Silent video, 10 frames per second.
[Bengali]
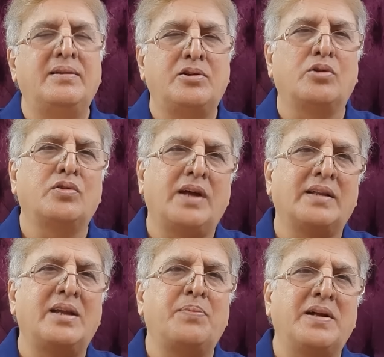যত
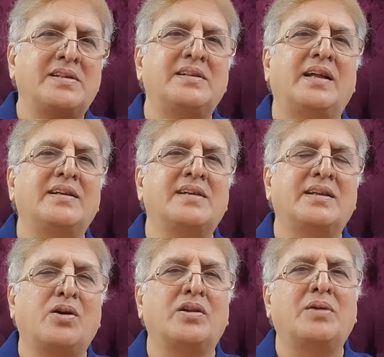তাড়াতাড়ি পাচ্ছি তাদের সাথে
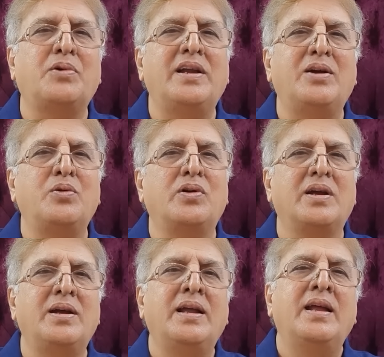কথা বলে এগুলোকে
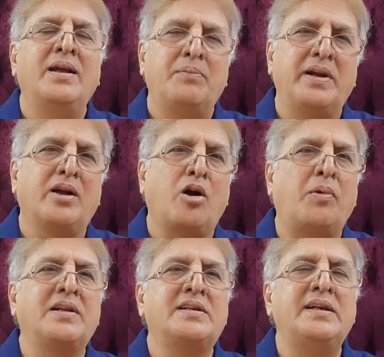মানে
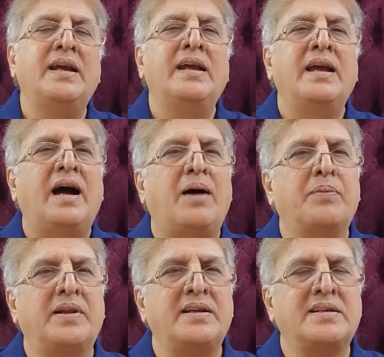কমাচ্ছি
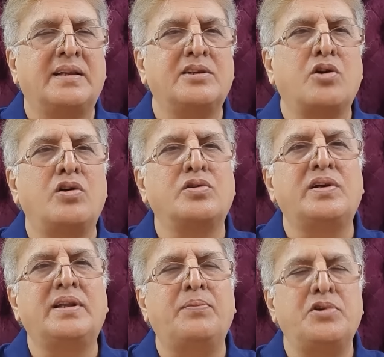আপনাদের সাথে
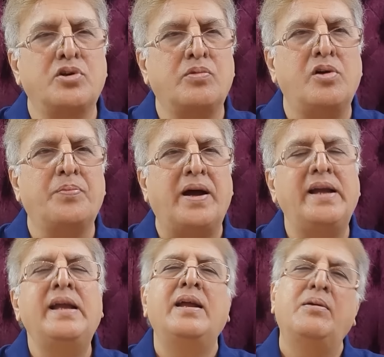সহযোগিতা ভীষণভাবে পাই
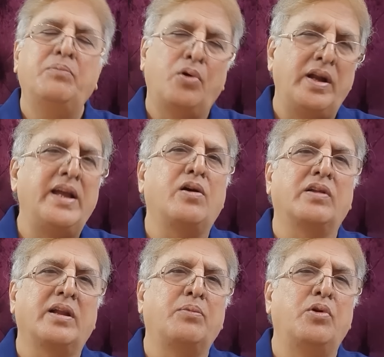বলেই
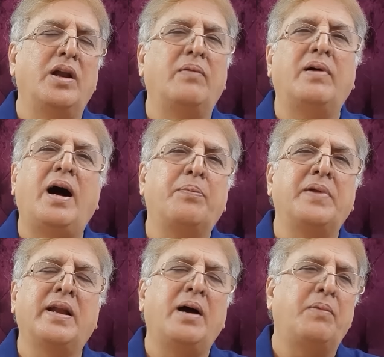কথাটা বললাম
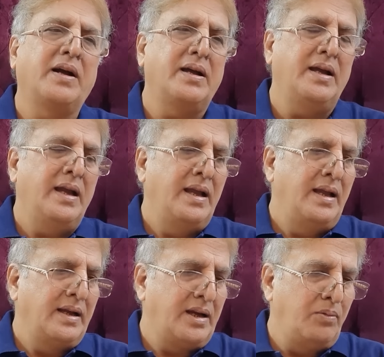আপনারা আমাকে
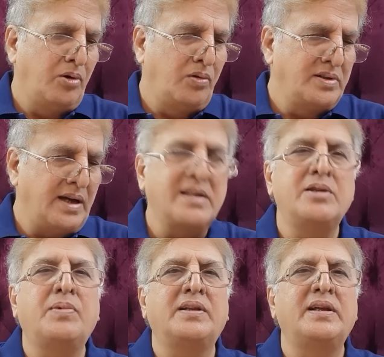কি বলবো যে
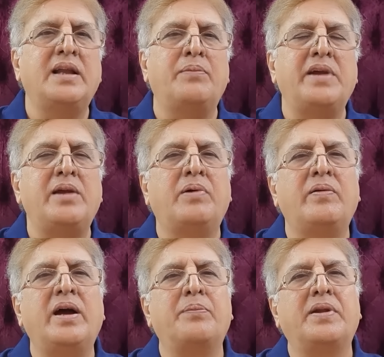আশীর্বাদ দিন আমি
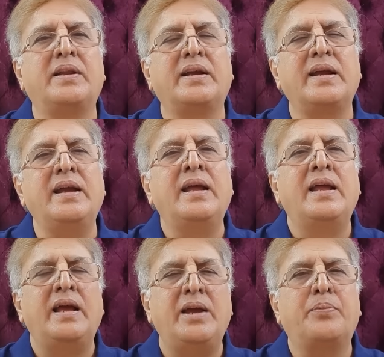এইভাবে আপনাদেরকে
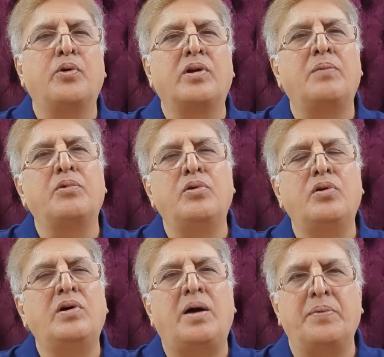এই প্রোগ্রামগুলো
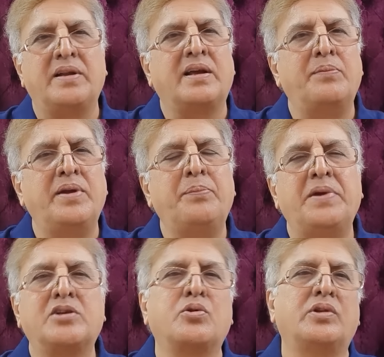আপনার সামনে
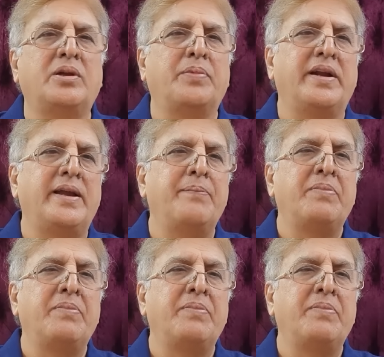পেশ করতে পারি